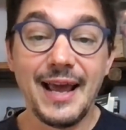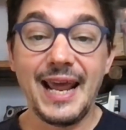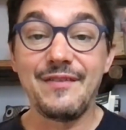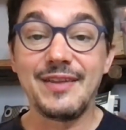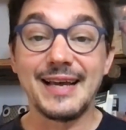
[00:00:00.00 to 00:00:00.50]

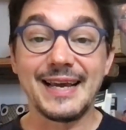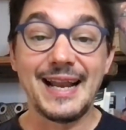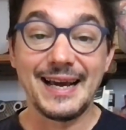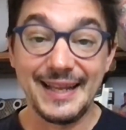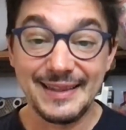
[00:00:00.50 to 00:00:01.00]
Evita che
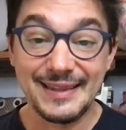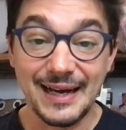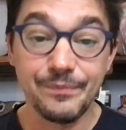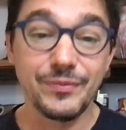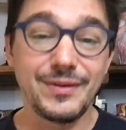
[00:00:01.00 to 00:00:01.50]
la
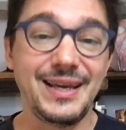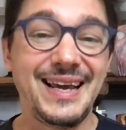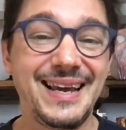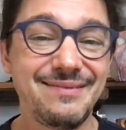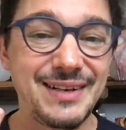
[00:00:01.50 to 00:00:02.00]
grinta
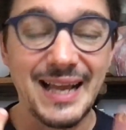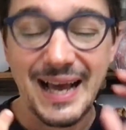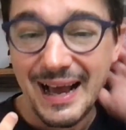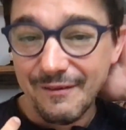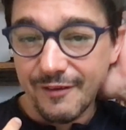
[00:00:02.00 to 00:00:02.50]
e
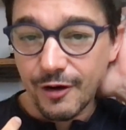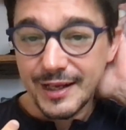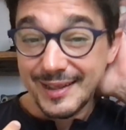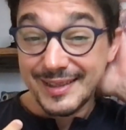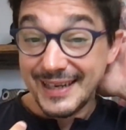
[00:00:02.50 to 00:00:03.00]
la
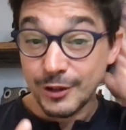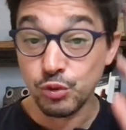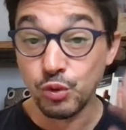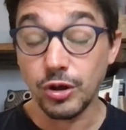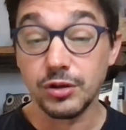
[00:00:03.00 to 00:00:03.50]
voglia di tenere
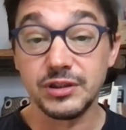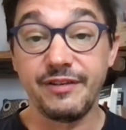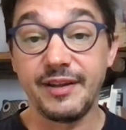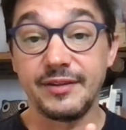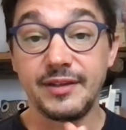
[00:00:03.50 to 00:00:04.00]
duro
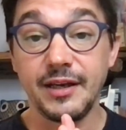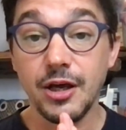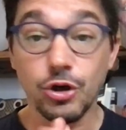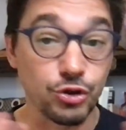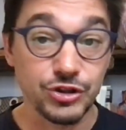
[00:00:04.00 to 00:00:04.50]

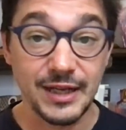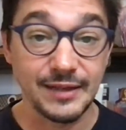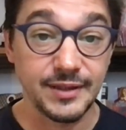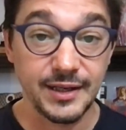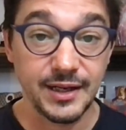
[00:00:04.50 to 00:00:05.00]
diventi
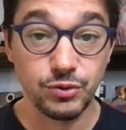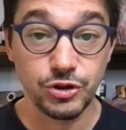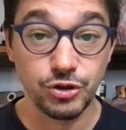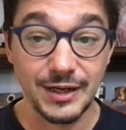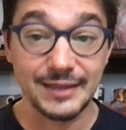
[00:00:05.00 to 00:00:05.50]
costante nella tua
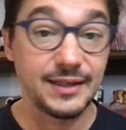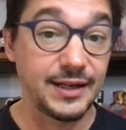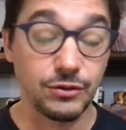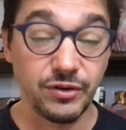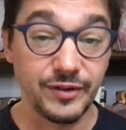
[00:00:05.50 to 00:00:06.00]
giornata e
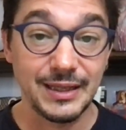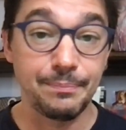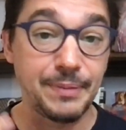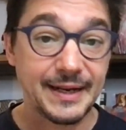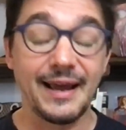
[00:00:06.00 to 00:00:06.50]
nella tua vita,
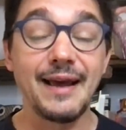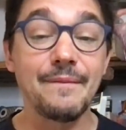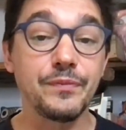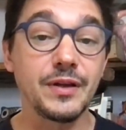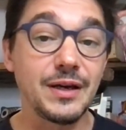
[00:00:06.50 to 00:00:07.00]

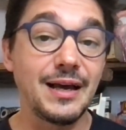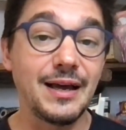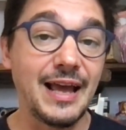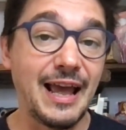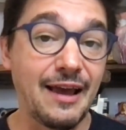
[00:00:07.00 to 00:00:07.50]
perché
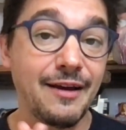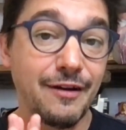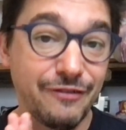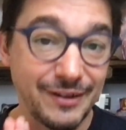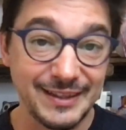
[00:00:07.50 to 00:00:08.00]
è
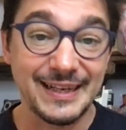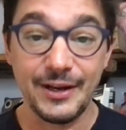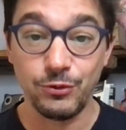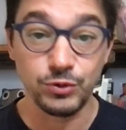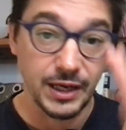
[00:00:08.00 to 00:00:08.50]
fatica
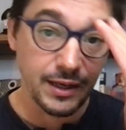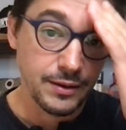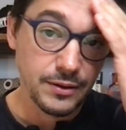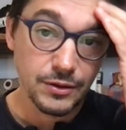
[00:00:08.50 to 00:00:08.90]
inutile.